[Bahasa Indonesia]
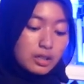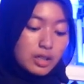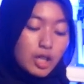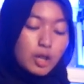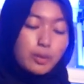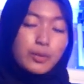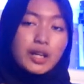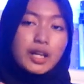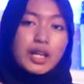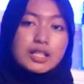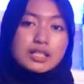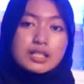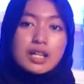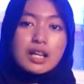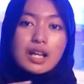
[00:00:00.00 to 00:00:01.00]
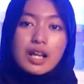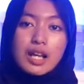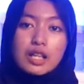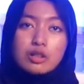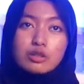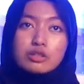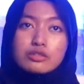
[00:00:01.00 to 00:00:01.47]
rekomendasi yang
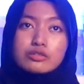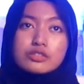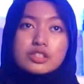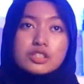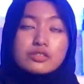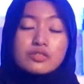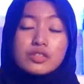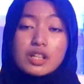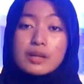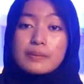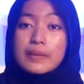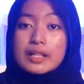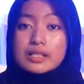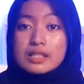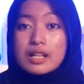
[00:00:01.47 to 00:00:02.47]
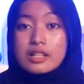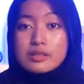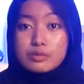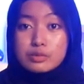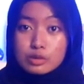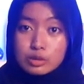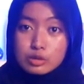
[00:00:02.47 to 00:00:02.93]
lain untuk Fujifilm Film
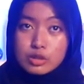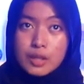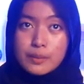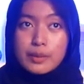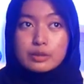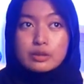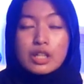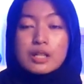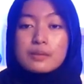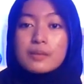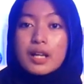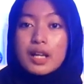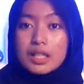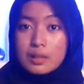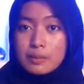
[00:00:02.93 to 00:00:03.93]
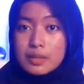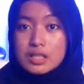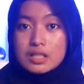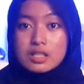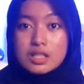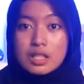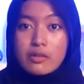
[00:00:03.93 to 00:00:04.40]
XA10 kebetulan barangnya
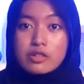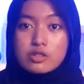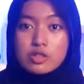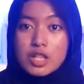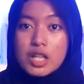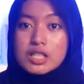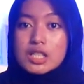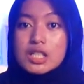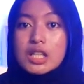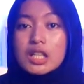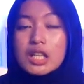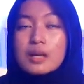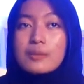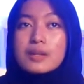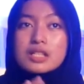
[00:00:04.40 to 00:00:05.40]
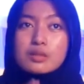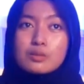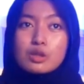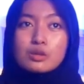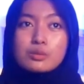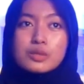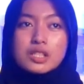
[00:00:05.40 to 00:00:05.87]
masih di disewa juga jadi kita masih
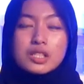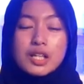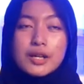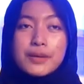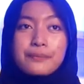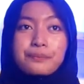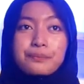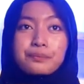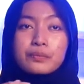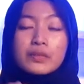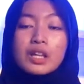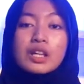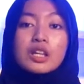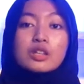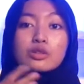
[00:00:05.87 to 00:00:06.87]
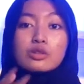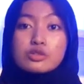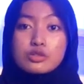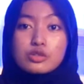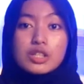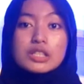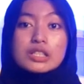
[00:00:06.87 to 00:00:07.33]
belum bisa
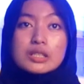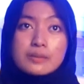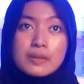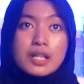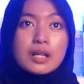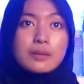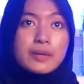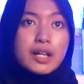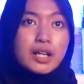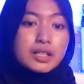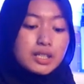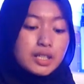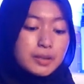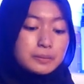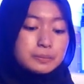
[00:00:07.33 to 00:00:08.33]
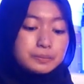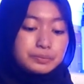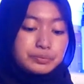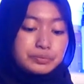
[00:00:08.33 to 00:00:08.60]
tunjukin gimana barangnya